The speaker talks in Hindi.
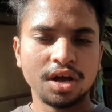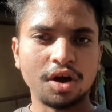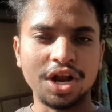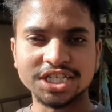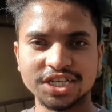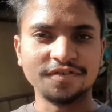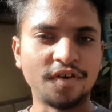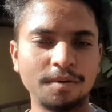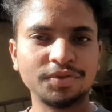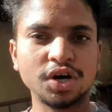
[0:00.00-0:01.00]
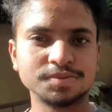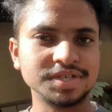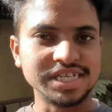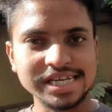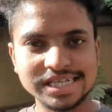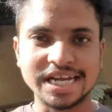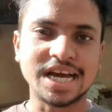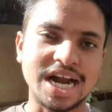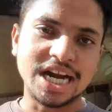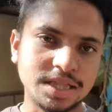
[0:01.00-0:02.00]
कॉलेज का जो फॉर्म था उसमें सील साइन
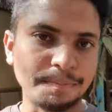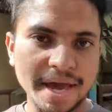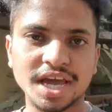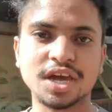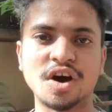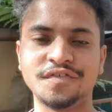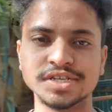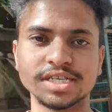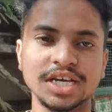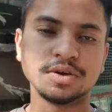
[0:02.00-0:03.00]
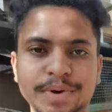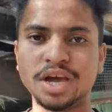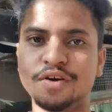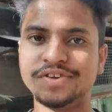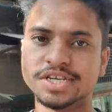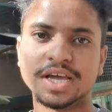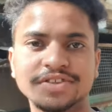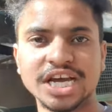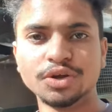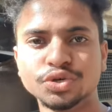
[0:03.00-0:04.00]
कराने थे बैंक ऑफिस के तो बैंक ऑफिसर के
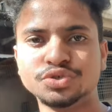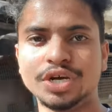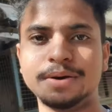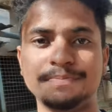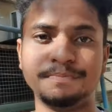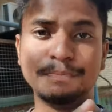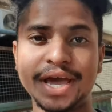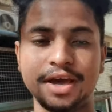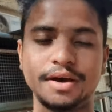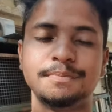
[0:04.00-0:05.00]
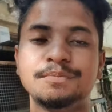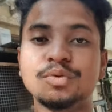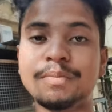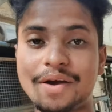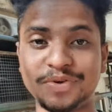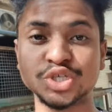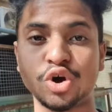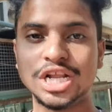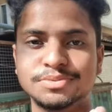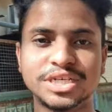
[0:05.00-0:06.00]
साइन हो चुके हैं अब वापस
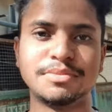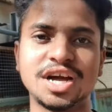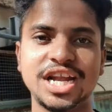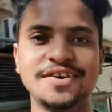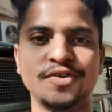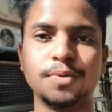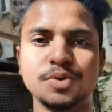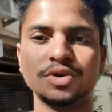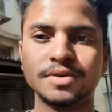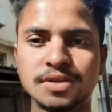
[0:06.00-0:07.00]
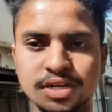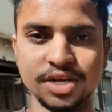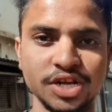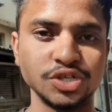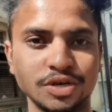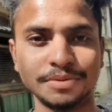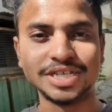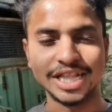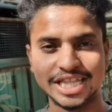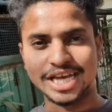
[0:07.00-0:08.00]
कॉलेज में जमा करना है फॉर्म को सो अभी
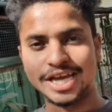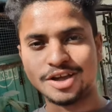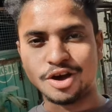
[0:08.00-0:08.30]
चलते हैं